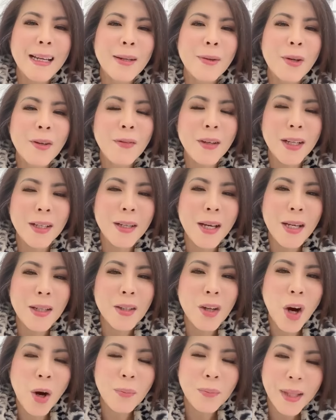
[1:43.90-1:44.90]
quý vị nên
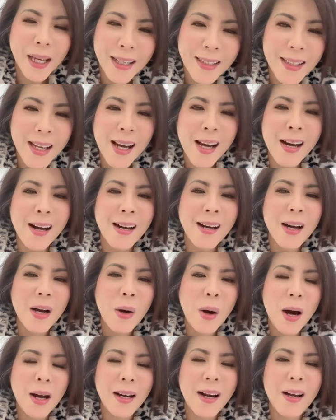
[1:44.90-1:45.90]
gom giấy tờ
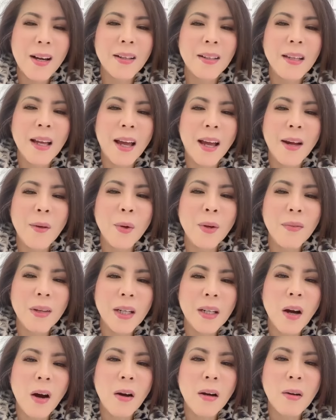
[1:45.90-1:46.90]
hoặc là có thể quý vị
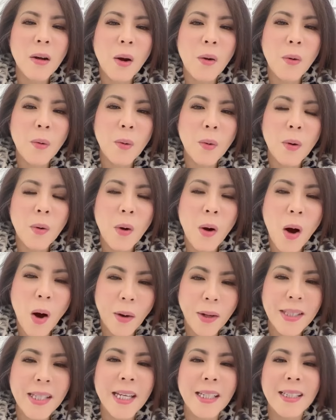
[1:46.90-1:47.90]
có câu câu
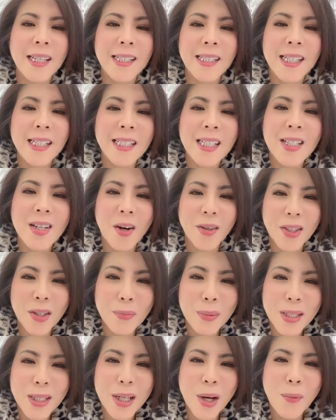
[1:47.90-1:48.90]
hỏi gì thì xin cứ gọi cho
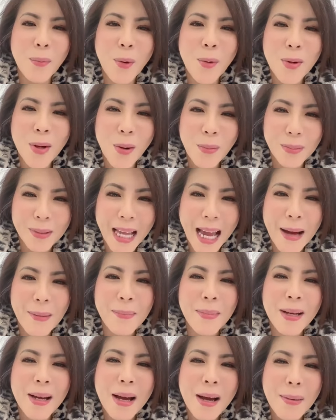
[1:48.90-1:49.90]
Minh Châu
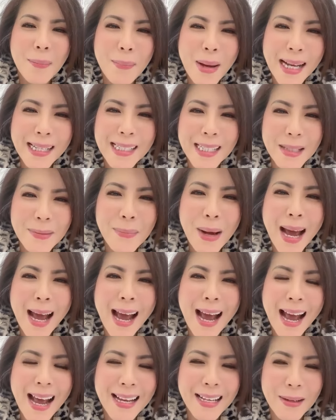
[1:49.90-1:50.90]
408
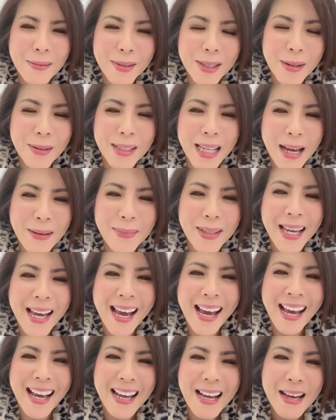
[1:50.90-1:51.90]
393 2068
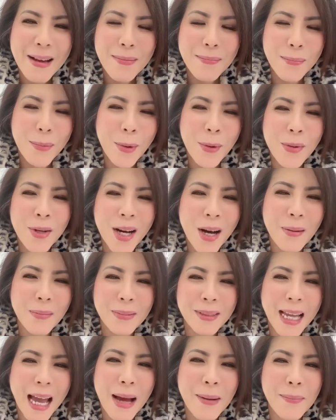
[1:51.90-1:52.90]
nha
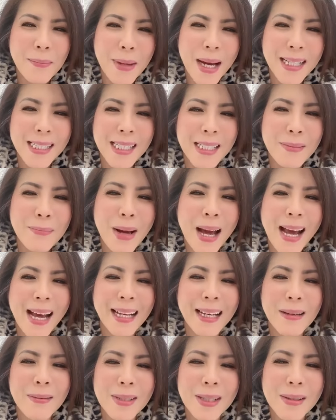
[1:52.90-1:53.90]
408 393
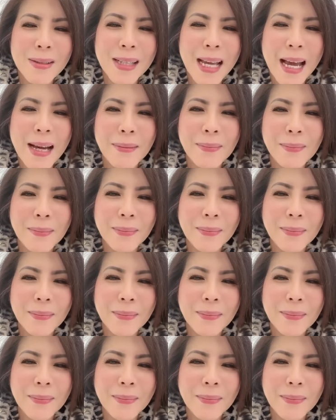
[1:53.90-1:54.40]
2068